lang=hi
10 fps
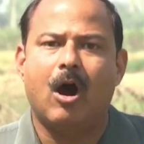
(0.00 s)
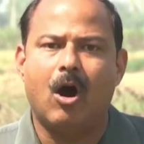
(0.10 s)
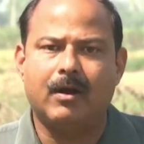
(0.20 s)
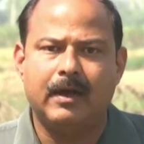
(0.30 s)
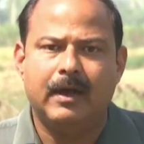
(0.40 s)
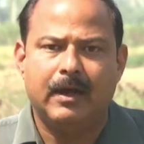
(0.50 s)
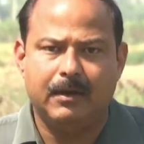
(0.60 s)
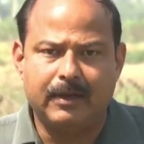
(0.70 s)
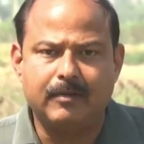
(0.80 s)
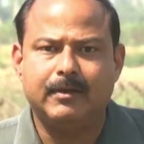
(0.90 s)
और
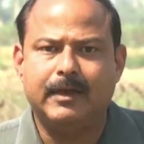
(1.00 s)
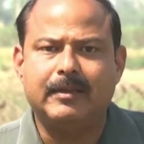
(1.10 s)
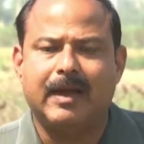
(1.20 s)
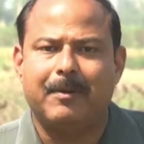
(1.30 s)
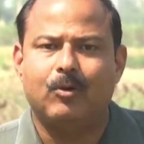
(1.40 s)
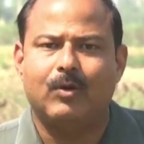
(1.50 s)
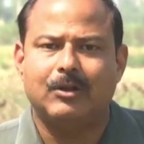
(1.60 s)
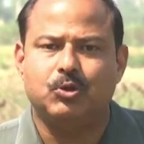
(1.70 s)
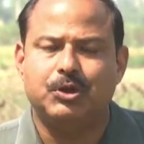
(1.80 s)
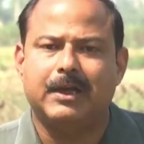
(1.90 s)
रीता भगोड़ा
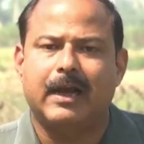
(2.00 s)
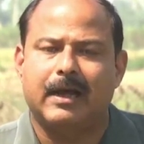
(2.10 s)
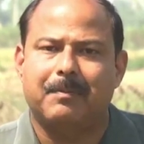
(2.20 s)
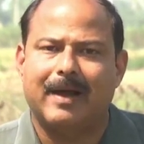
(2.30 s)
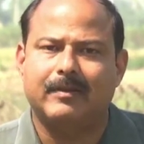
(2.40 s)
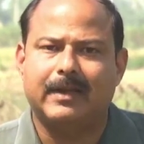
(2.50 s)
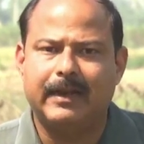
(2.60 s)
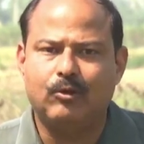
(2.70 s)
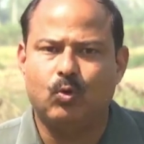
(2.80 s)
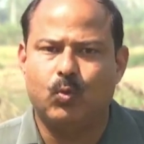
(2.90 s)
जोशी की अगर बात
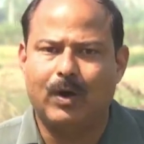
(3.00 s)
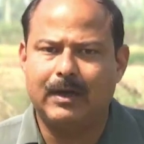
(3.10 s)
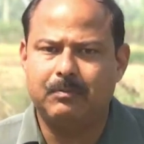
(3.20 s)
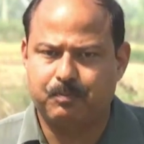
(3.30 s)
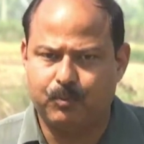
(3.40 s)
करें तो वह